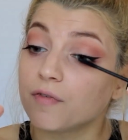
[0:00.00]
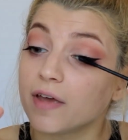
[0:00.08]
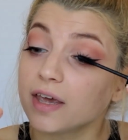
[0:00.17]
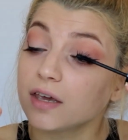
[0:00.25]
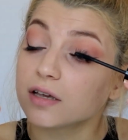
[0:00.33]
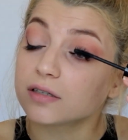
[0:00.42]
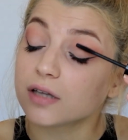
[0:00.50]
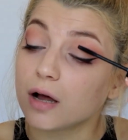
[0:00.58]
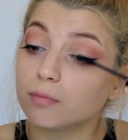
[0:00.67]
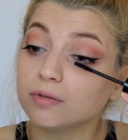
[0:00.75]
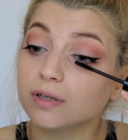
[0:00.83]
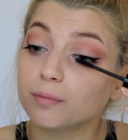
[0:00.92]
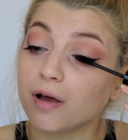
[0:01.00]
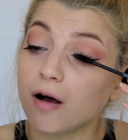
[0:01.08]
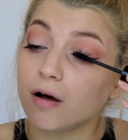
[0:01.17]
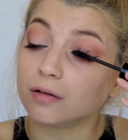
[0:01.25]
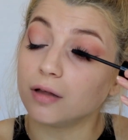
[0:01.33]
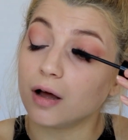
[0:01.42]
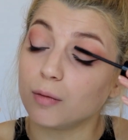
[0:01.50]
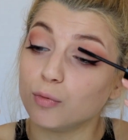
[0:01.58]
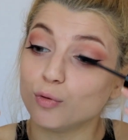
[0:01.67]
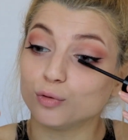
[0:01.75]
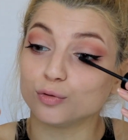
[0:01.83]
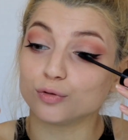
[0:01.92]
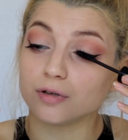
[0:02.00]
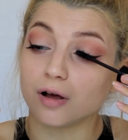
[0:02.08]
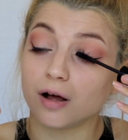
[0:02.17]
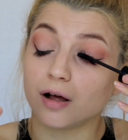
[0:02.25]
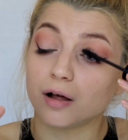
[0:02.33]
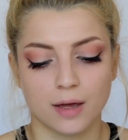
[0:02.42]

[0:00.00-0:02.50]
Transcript: Fake hesabın da bir adabı olur ya.